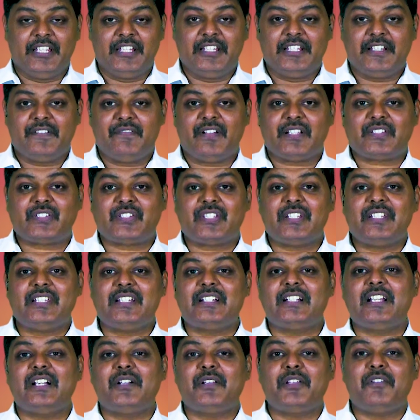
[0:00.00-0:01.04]
இந்த
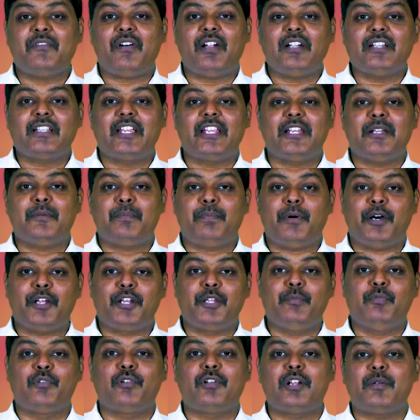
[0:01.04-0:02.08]
வசனங்கள் எங்களுடைய வாழ்க்கையில்
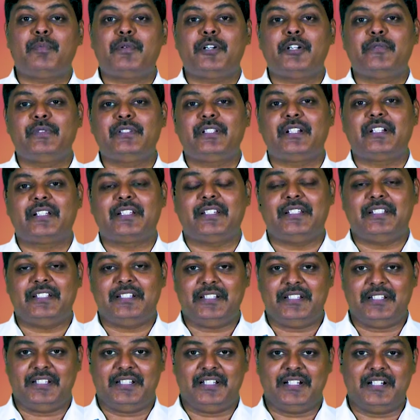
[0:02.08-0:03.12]
பரிபூர்ணப்படுவதற்கு
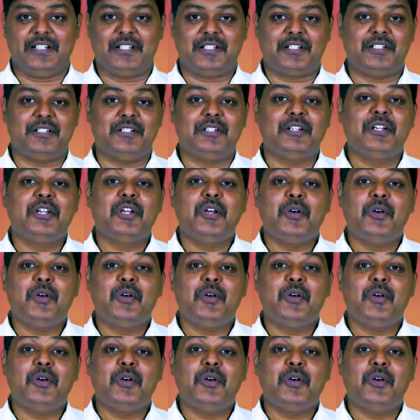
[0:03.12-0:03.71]
எங்களுக்கு